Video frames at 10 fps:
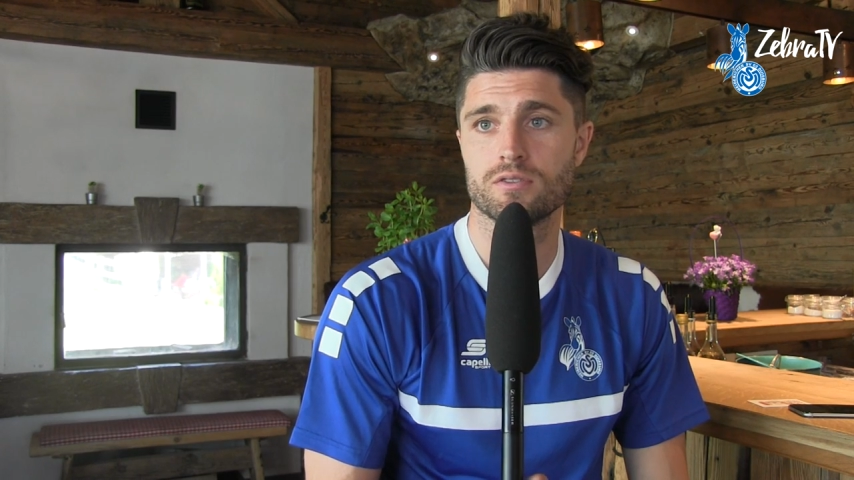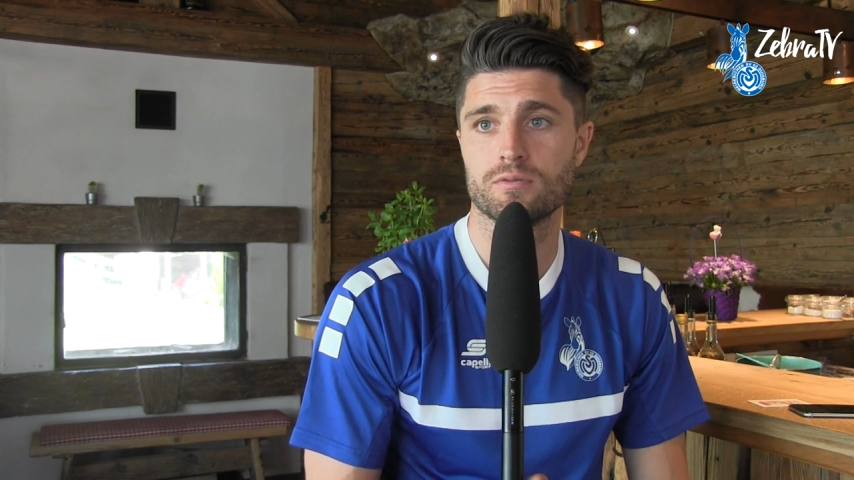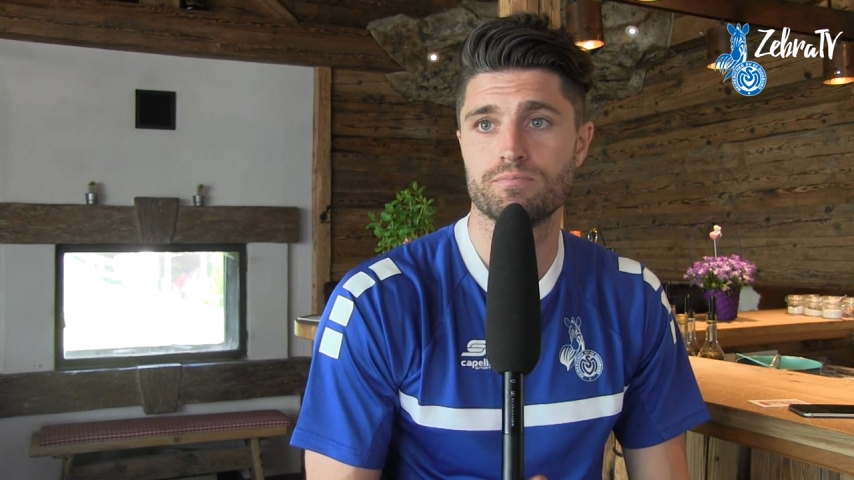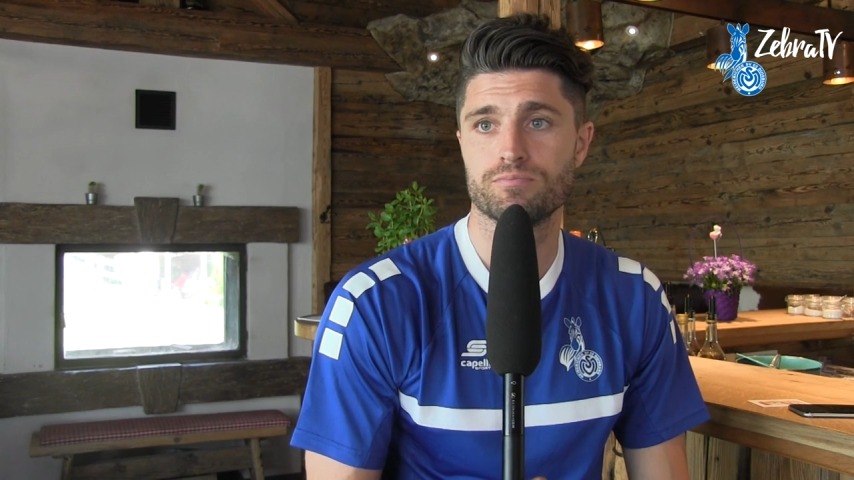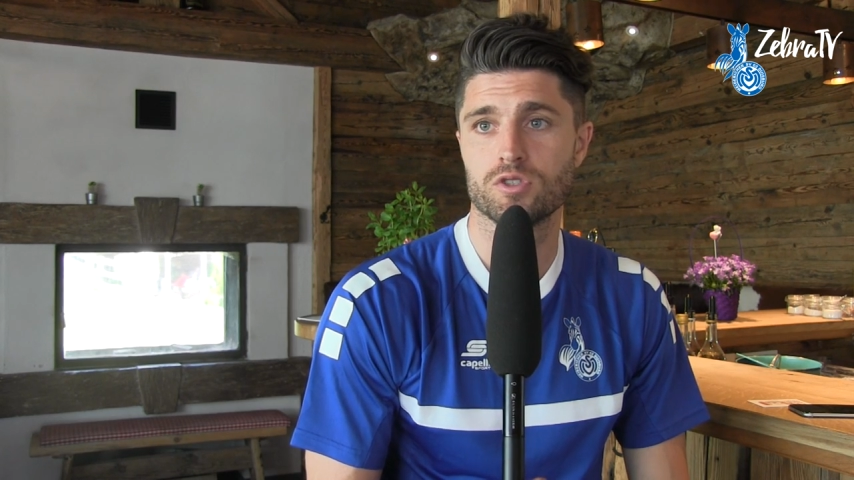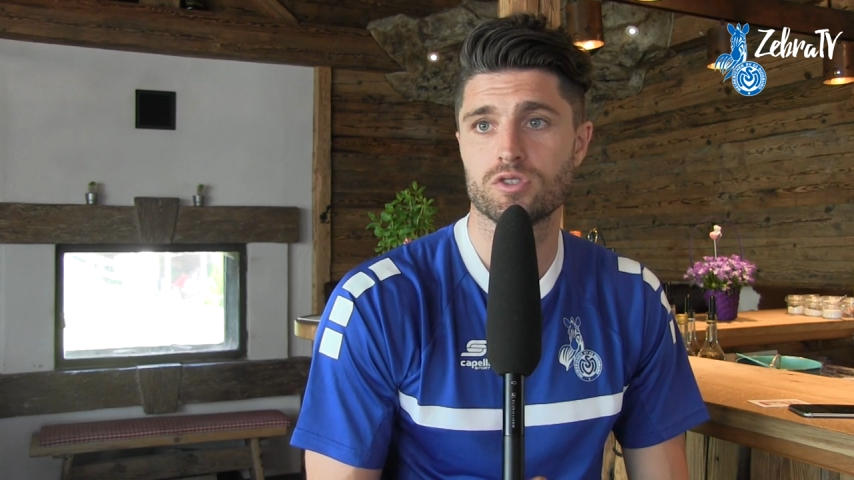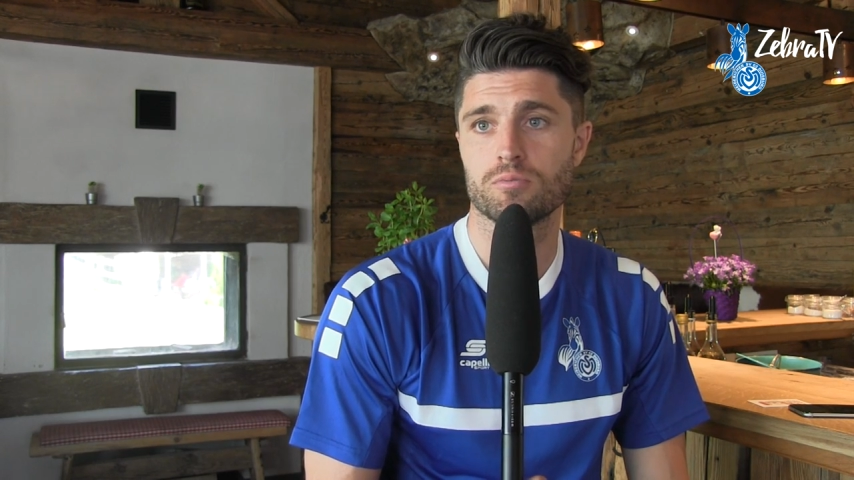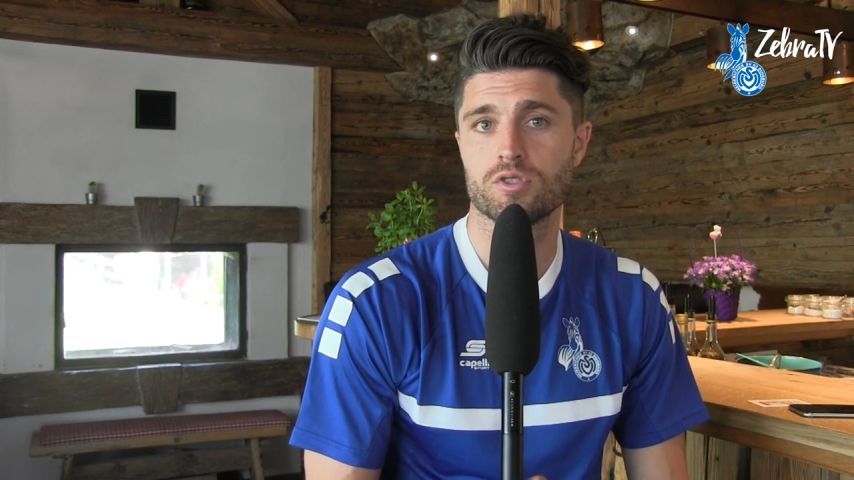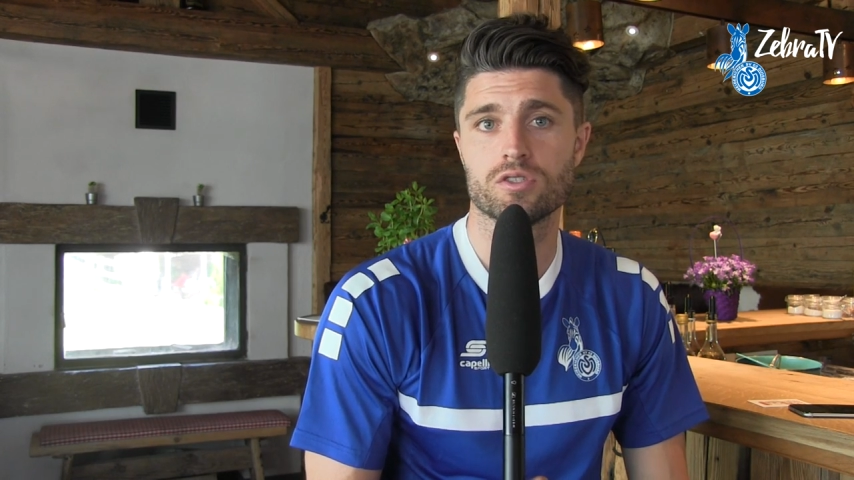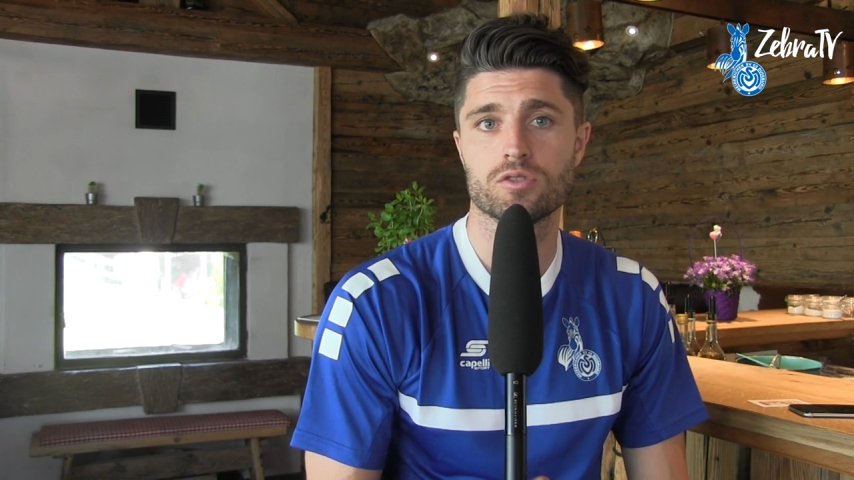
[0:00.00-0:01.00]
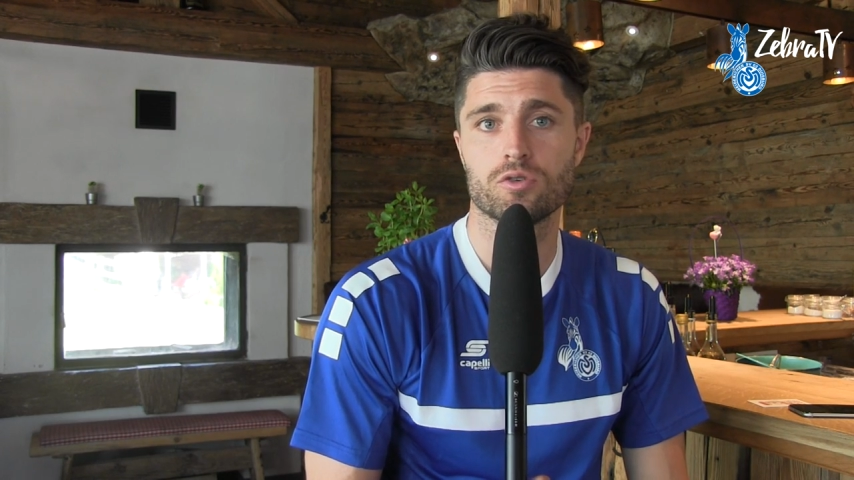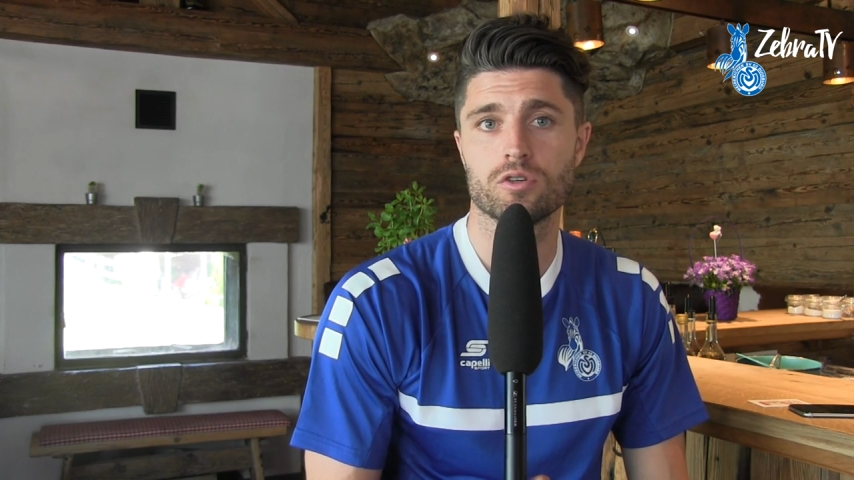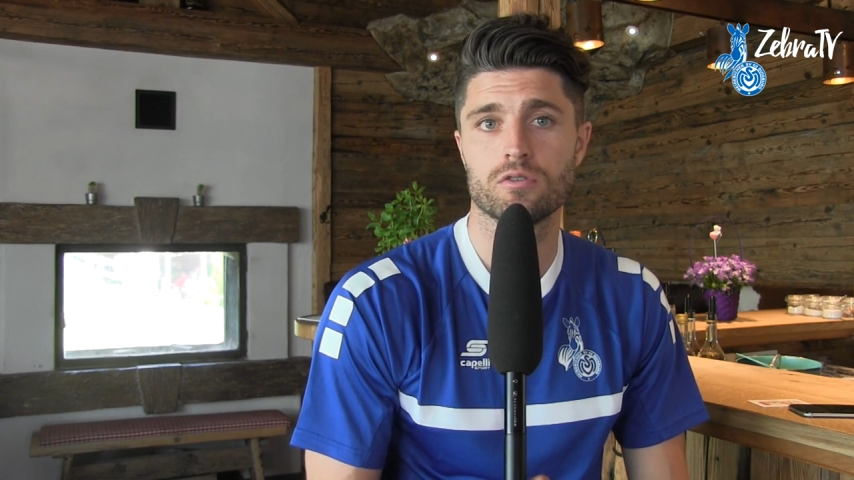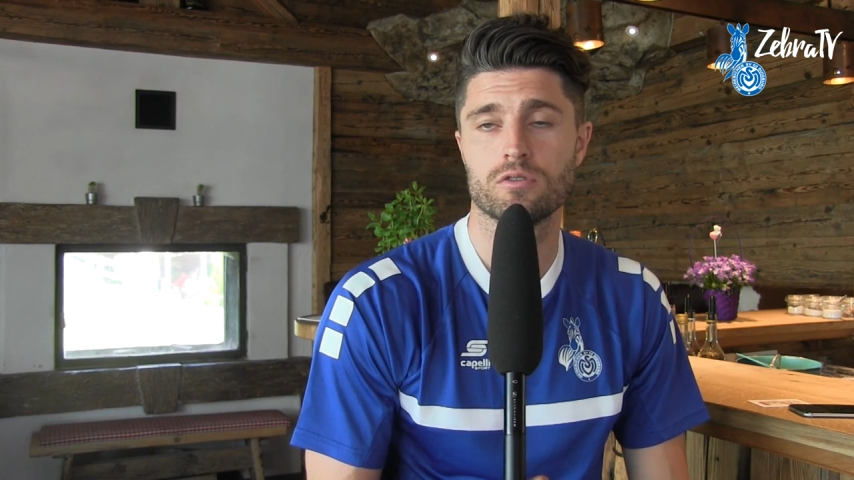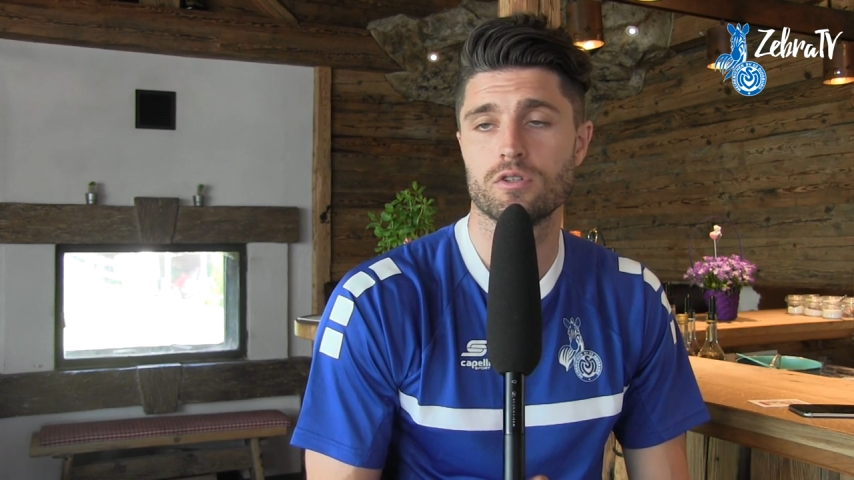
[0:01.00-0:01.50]
Ähm, das haben sie jetzt
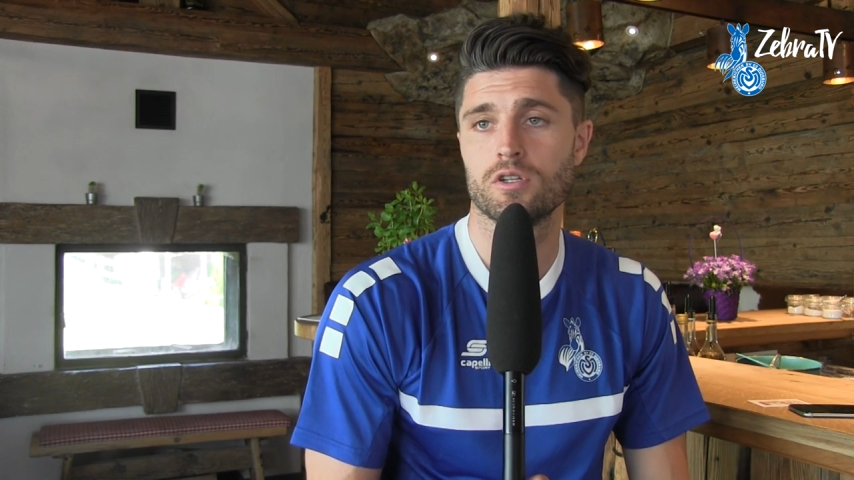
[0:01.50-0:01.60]
auch äh,